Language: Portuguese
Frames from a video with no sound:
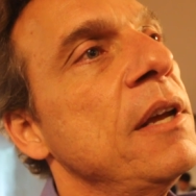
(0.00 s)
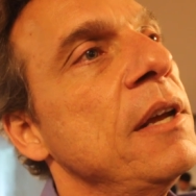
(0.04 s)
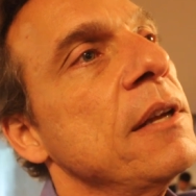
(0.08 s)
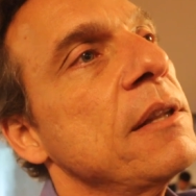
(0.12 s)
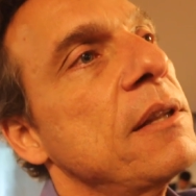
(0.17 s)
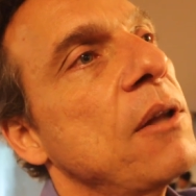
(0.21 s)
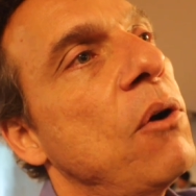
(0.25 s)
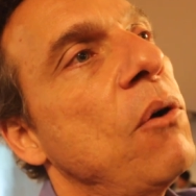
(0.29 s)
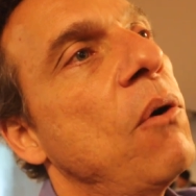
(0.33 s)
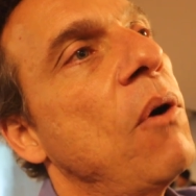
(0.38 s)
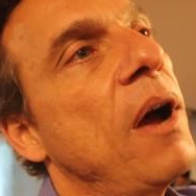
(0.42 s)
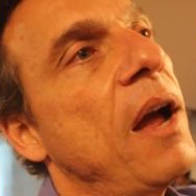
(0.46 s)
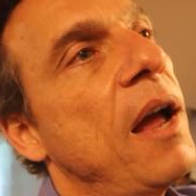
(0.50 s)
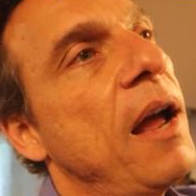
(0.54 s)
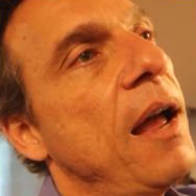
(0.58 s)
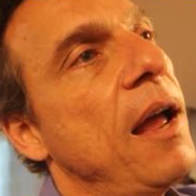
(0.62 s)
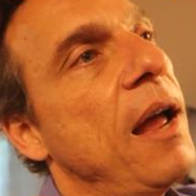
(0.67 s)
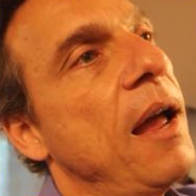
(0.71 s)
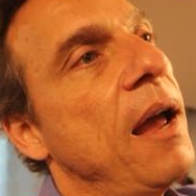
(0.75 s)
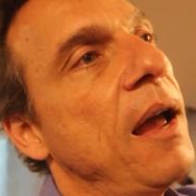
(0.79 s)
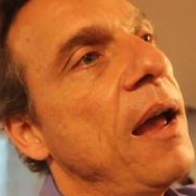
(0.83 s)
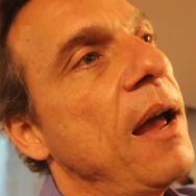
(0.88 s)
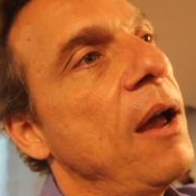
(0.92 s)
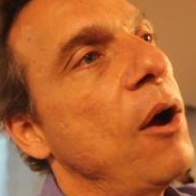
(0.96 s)
Então é,
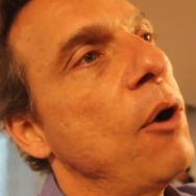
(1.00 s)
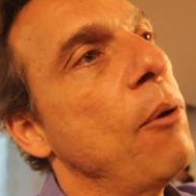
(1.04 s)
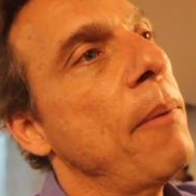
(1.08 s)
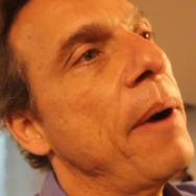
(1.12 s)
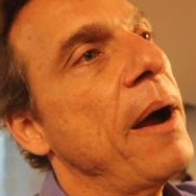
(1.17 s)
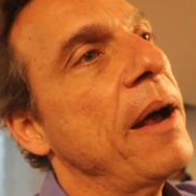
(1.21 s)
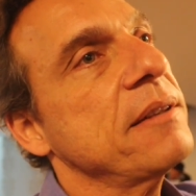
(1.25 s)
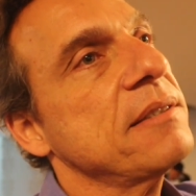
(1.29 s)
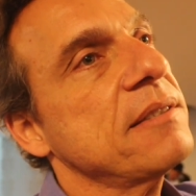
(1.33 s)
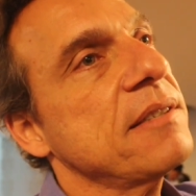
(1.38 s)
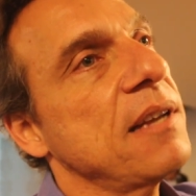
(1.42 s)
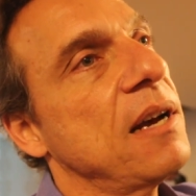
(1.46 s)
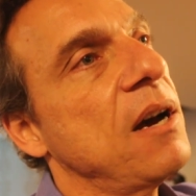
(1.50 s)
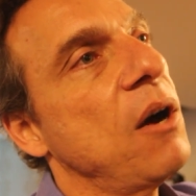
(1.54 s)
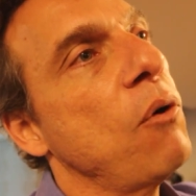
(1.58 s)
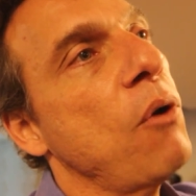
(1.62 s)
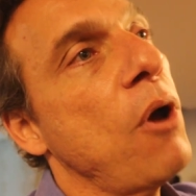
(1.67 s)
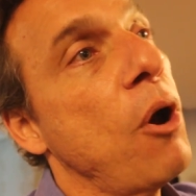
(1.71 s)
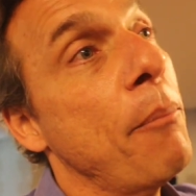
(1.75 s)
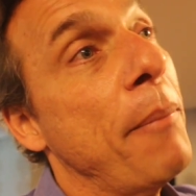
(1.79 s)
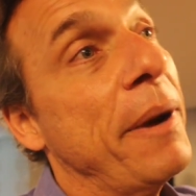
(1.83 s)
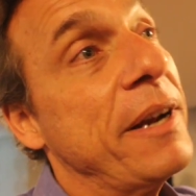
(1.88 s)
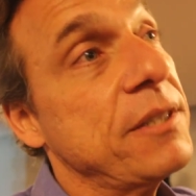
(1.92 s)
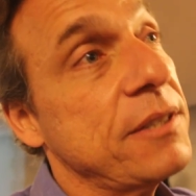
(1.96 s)
é, é uma
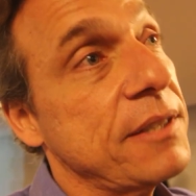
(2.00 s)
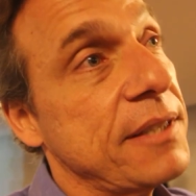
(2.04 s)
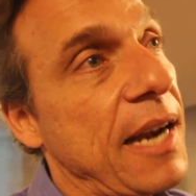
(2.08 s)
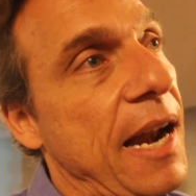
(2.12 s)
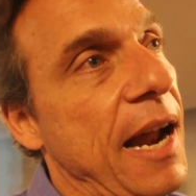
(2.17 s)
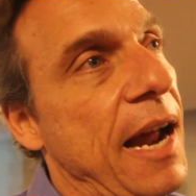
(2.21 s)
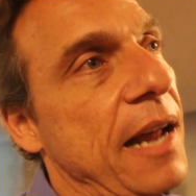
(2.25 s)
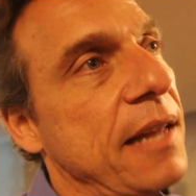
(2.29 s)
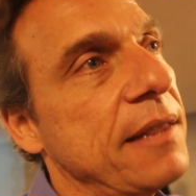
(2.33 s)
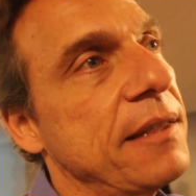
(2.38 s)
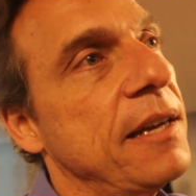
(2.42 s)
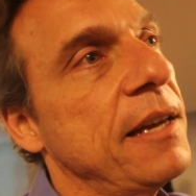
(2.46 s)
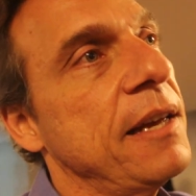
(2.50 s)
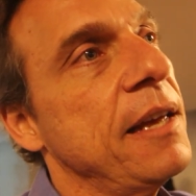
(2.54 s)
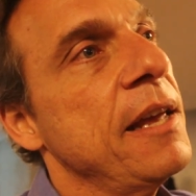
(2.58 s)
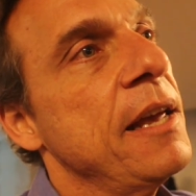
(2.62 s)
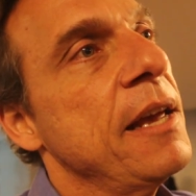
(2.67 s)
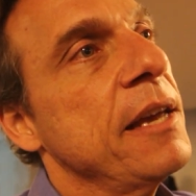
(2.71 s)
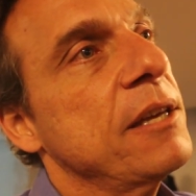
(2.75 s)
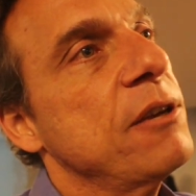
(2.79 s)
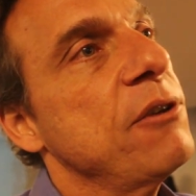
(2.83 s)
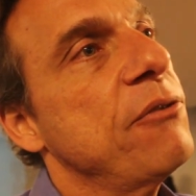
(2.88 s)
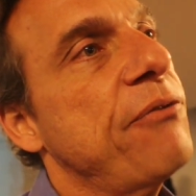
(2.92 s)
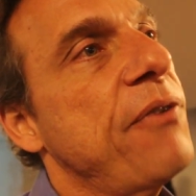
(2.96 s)
ação, é uma estrada
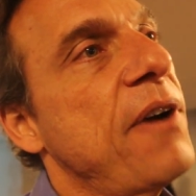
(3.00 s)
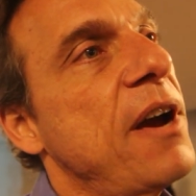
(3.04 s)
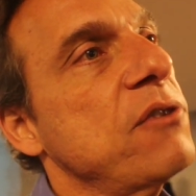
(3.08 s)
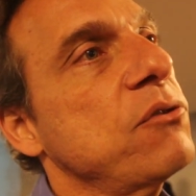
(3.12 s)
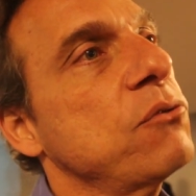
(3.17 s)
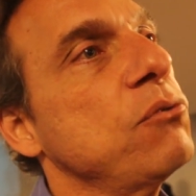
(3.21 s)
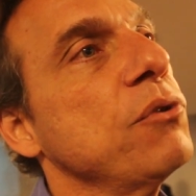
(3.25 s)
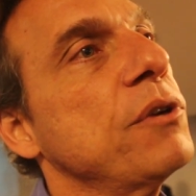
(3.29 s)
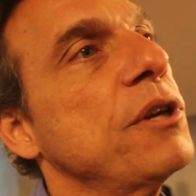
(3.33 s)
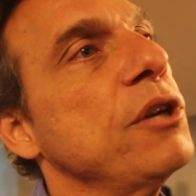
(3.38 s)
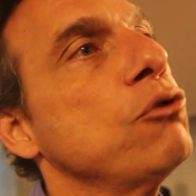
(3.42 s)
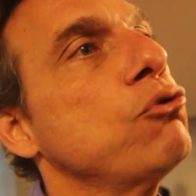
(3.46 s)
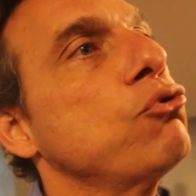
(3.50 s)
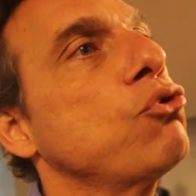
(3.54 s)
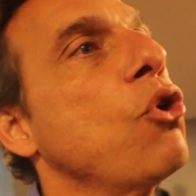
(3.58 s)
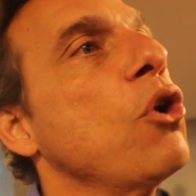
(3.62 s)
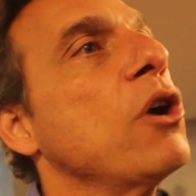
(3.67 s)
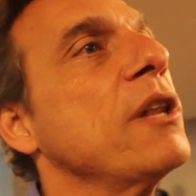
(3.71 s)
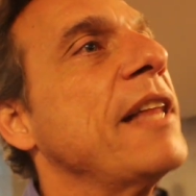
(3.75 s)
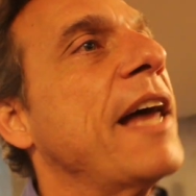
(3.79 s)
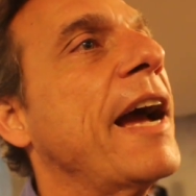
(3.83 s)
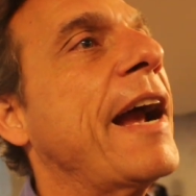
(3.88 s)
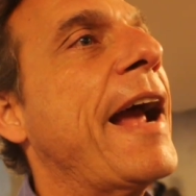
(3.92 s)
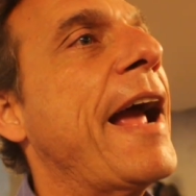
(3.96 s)
que faz com que
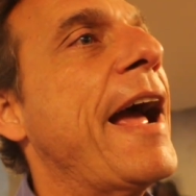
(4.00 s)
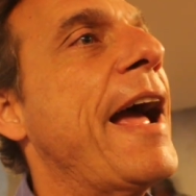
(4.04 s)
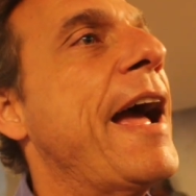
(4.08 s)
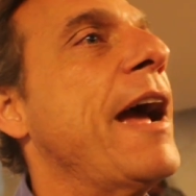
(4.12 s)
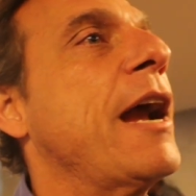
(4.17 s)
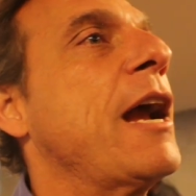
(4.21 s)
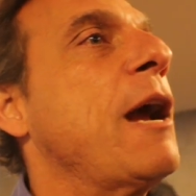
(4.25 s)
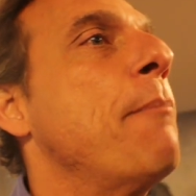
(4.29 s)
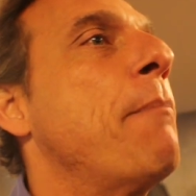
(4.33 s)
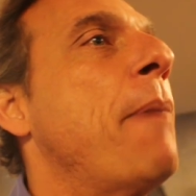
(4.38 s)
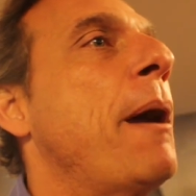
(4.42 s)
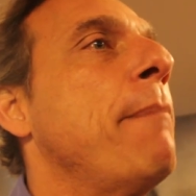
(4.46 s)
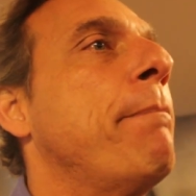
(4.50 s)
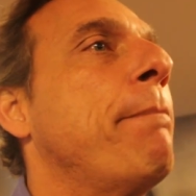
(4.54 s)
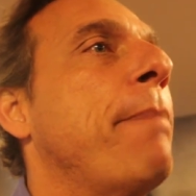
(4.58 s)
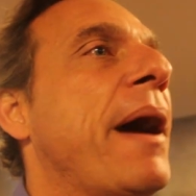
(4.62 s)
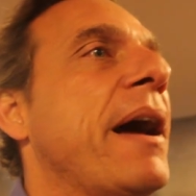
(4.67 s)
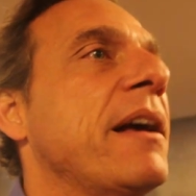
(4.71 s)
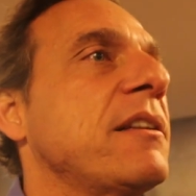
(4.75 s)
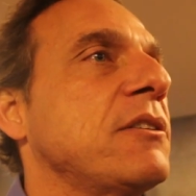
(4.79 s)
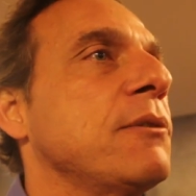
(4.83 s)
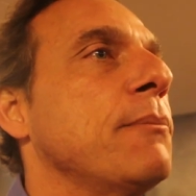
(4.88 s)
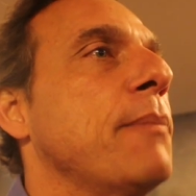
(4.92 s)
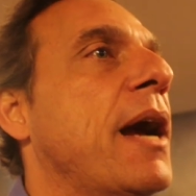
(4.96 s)
toda a carga bypasse